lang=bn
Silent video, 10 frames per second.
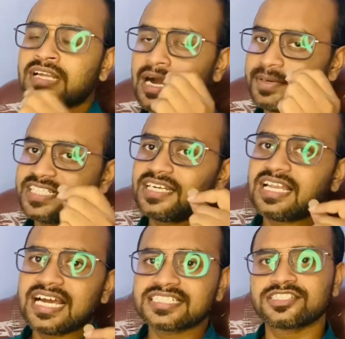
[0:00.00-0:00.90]
আমাদের
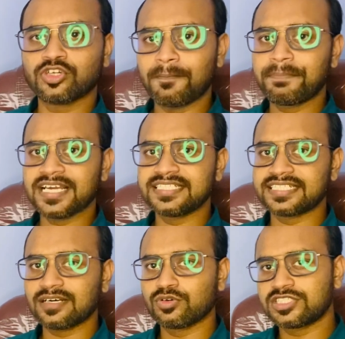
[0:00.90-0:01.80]
লাস্ট জব ফেয়ার
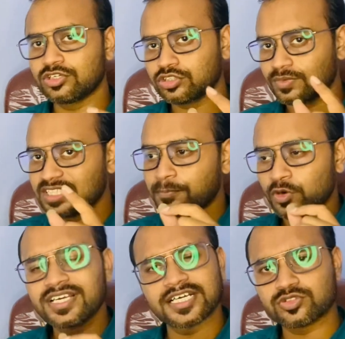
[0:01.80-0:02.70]
যেটা হয়েছিল তোমাদের
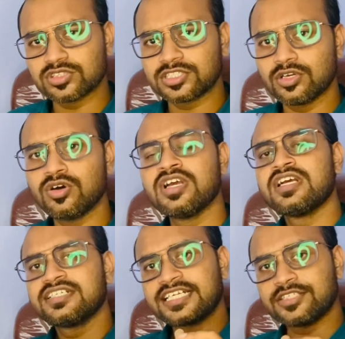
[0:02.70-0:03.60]
পরীক্ষা চলছিল
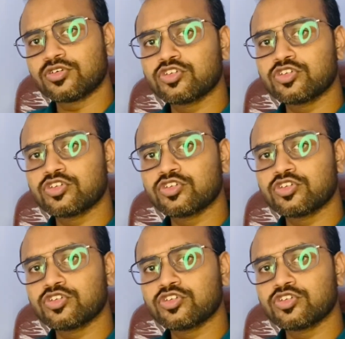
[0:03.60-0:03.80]
সেই জন্য